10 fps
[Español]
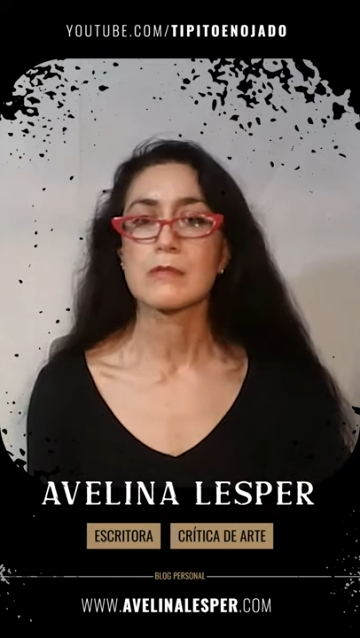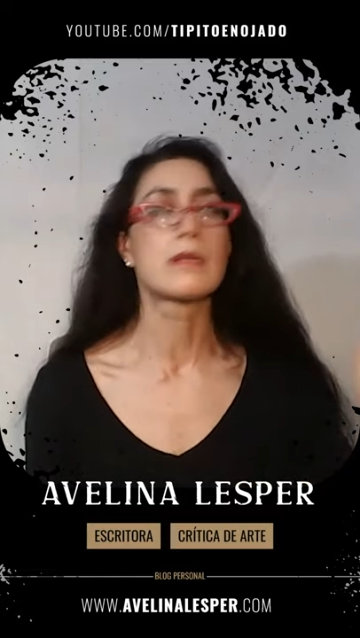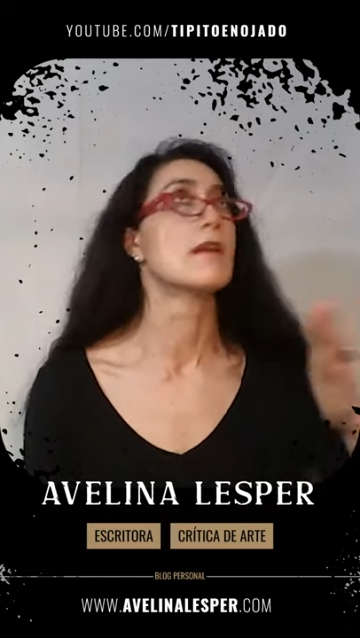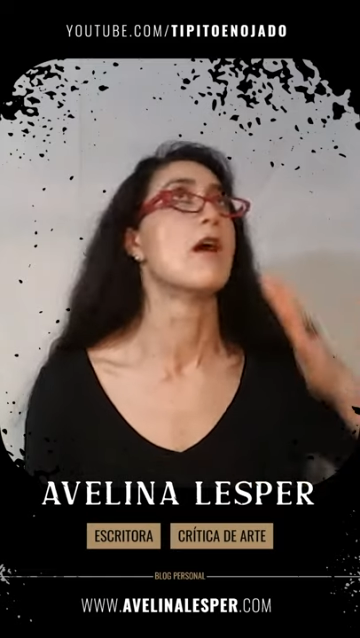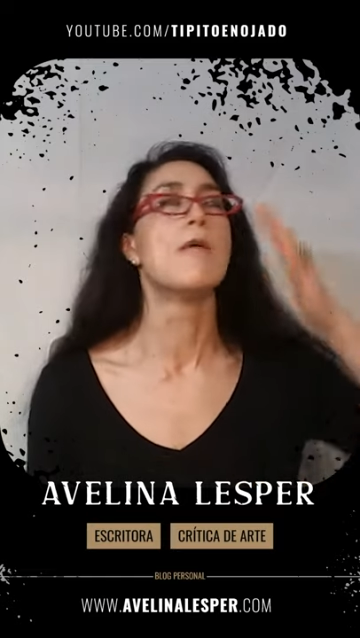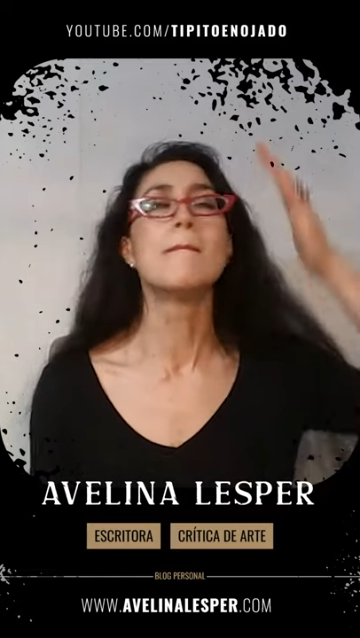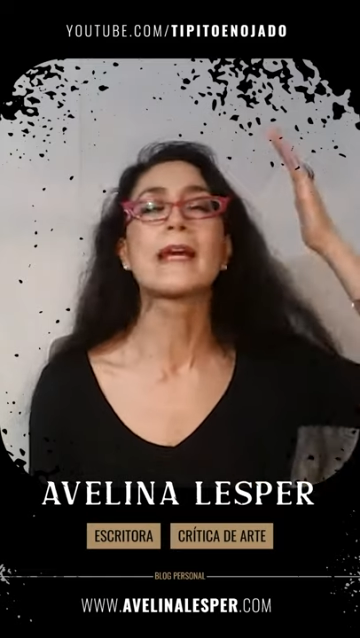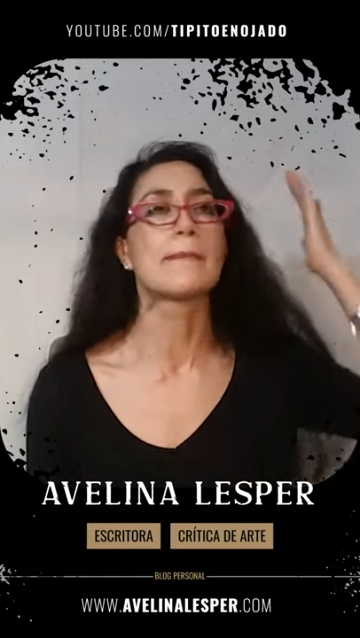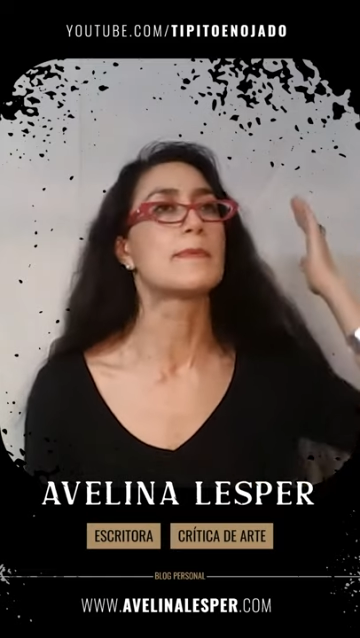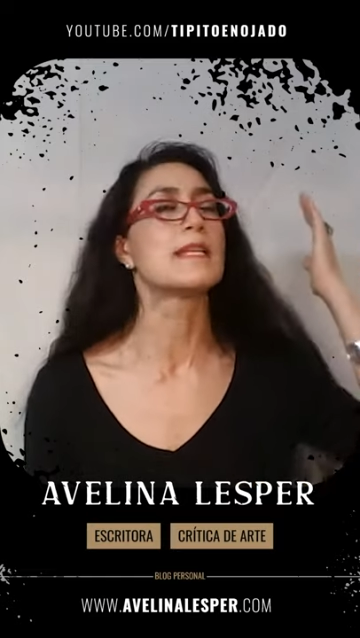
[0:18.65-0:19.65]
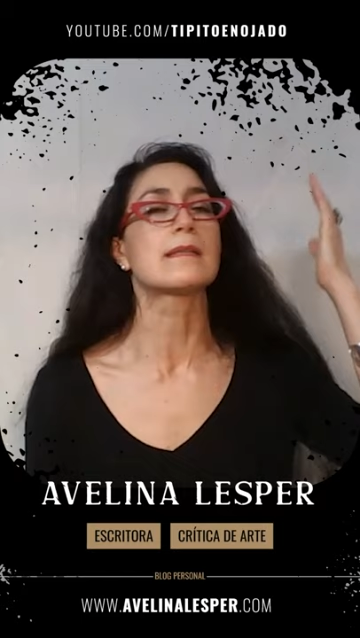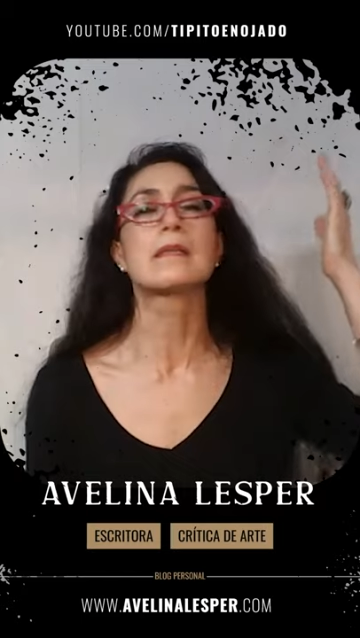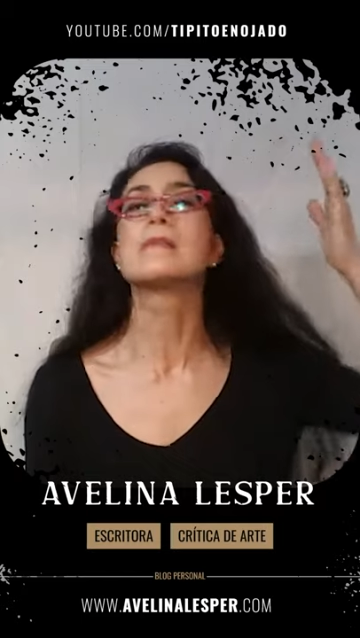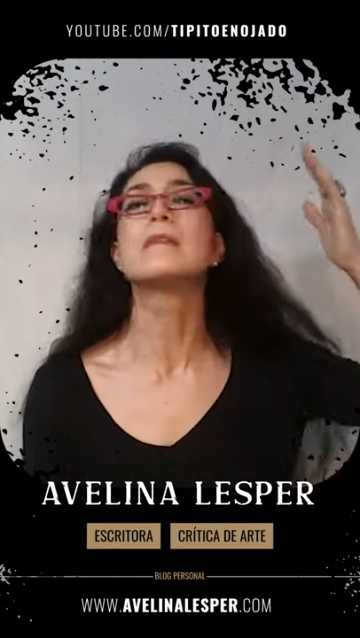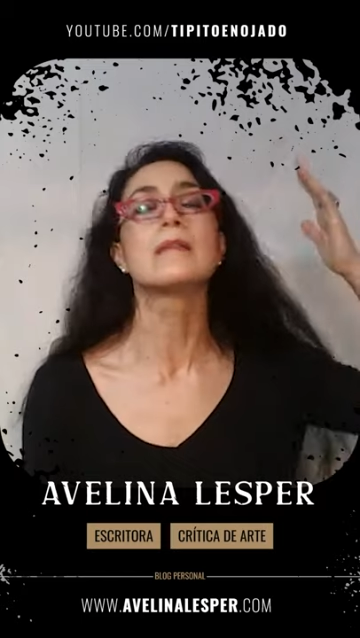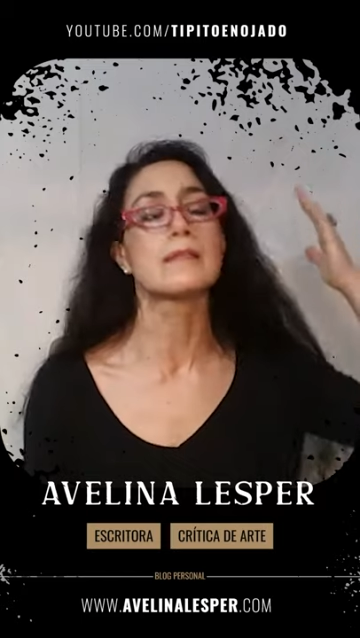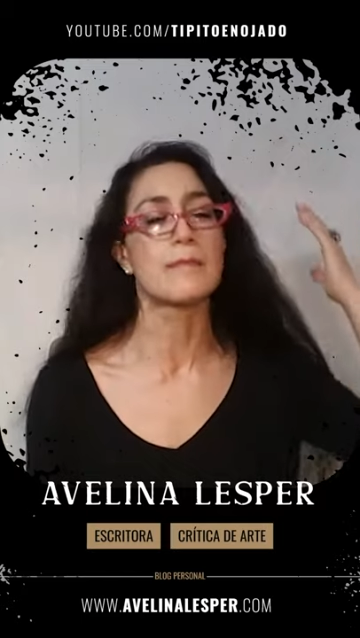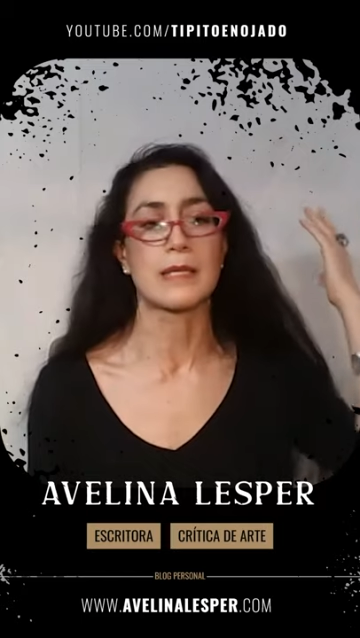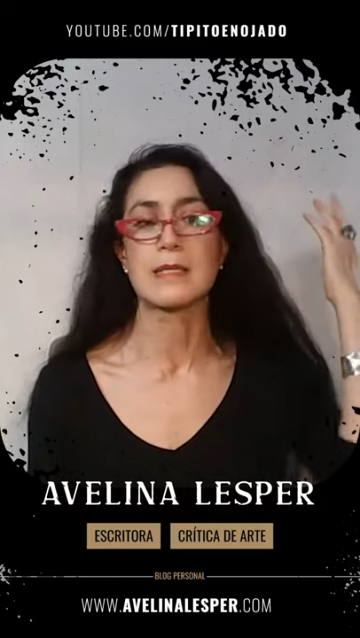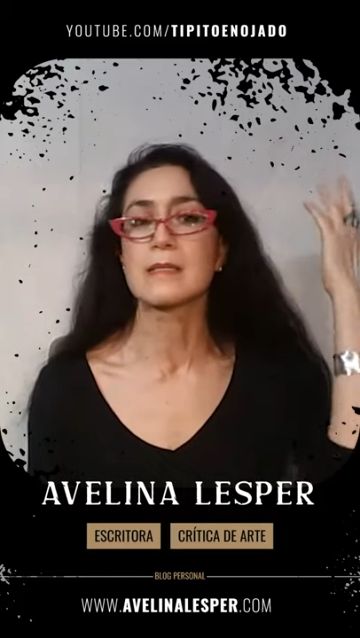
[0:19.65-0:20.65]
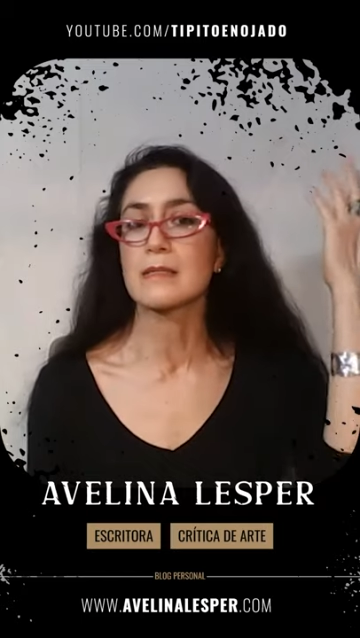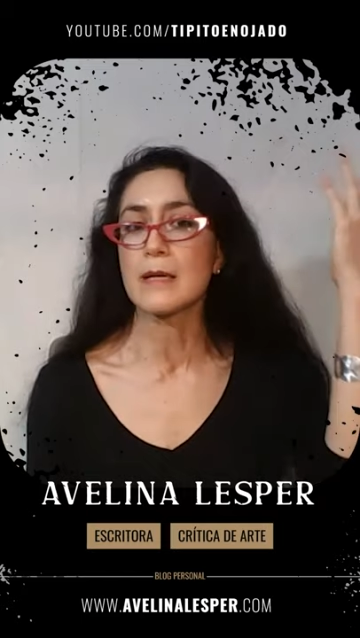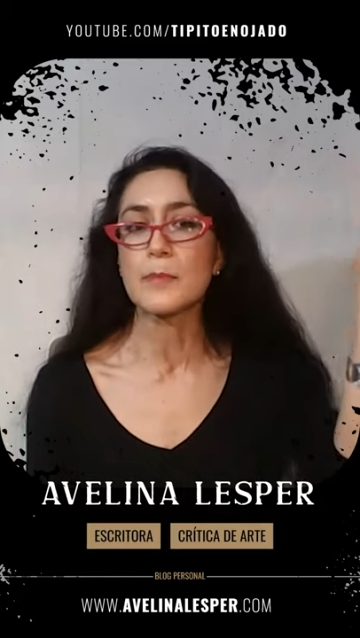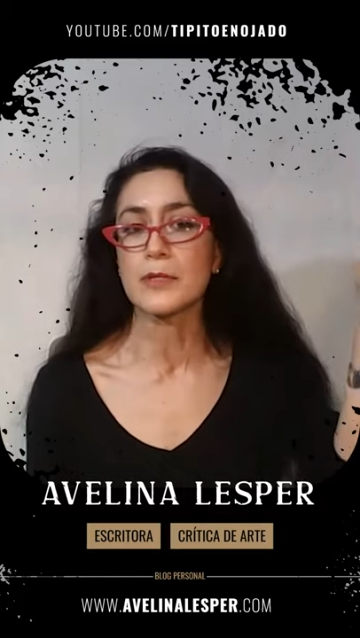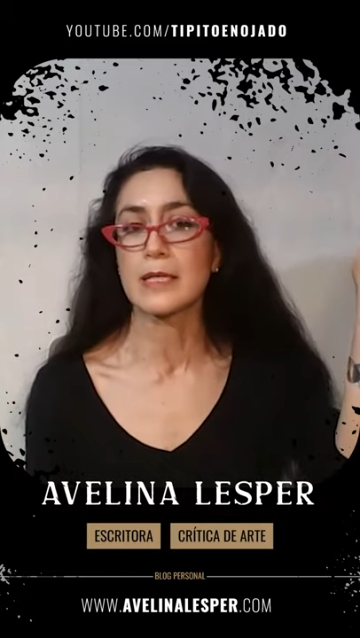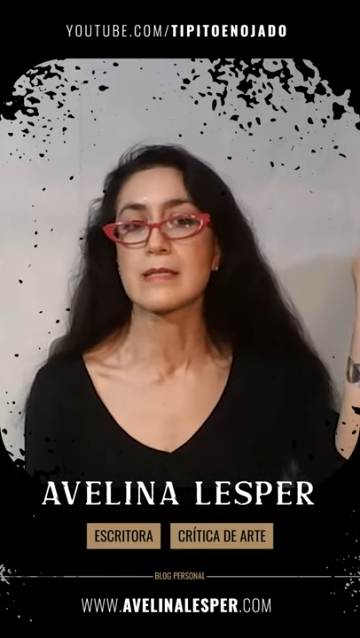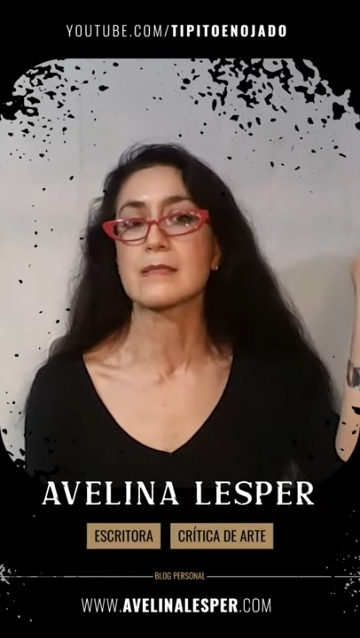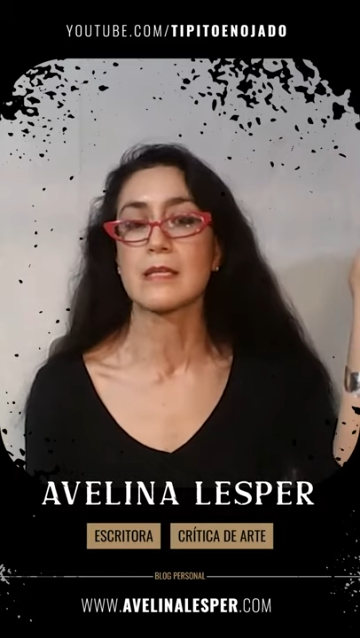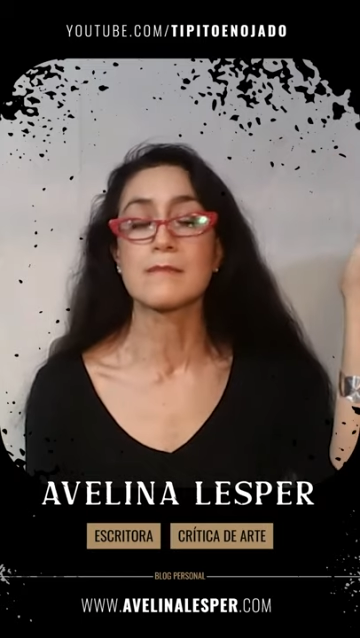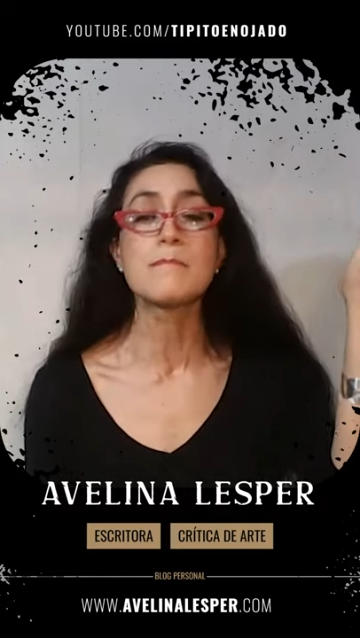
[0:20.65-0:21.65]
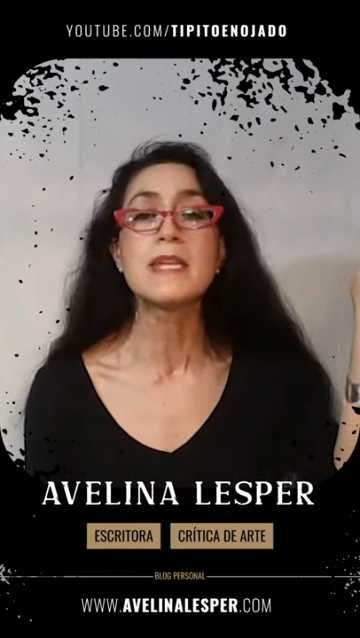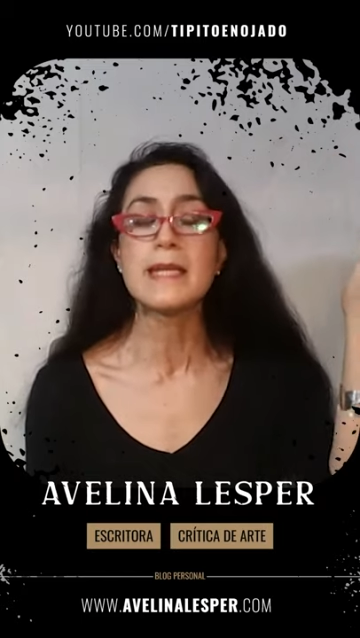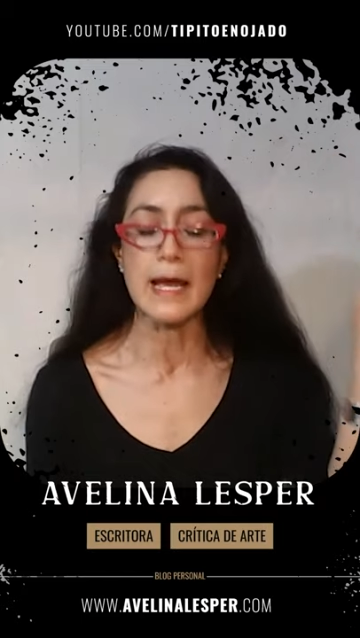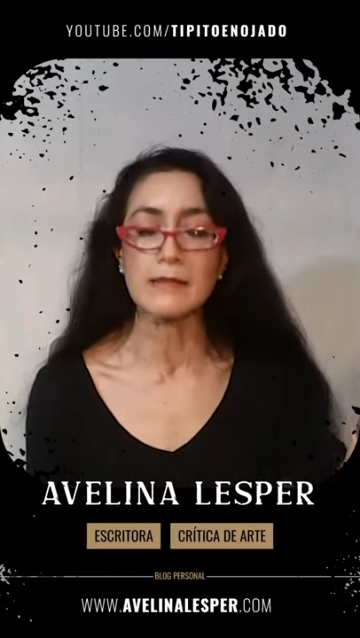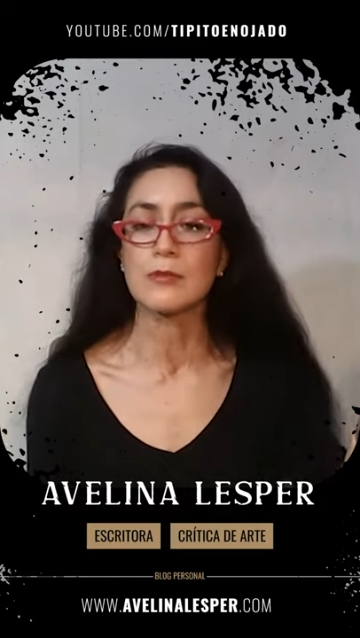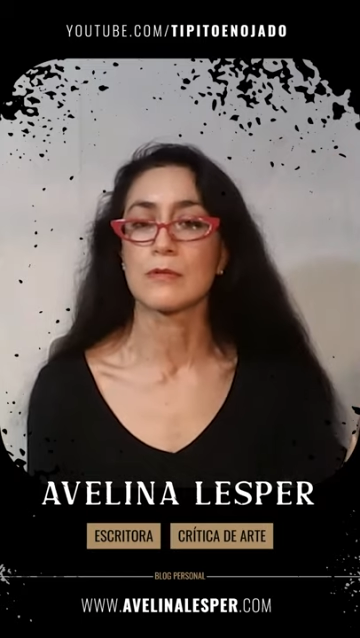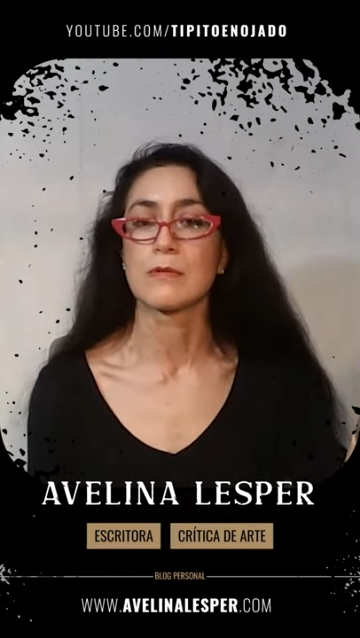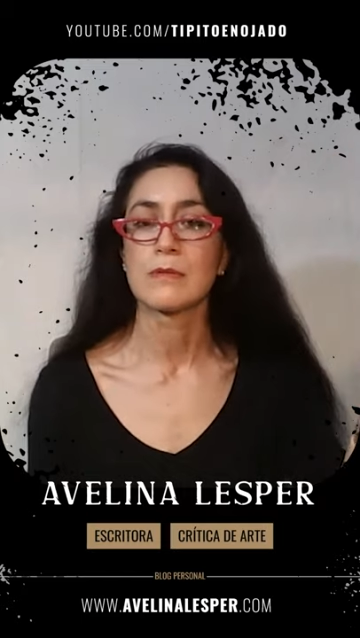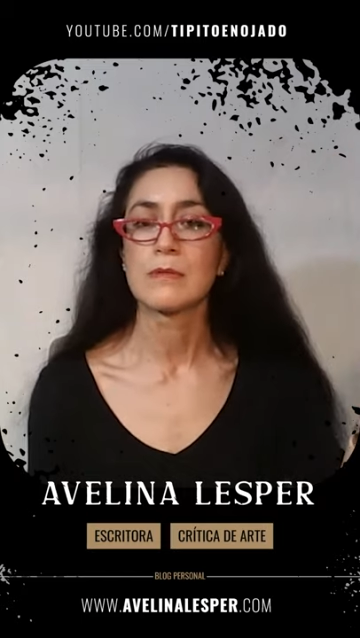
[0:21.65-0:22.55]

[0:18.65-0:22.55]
O sea, Caprilla Sixtina es magistral porque le estás mirando.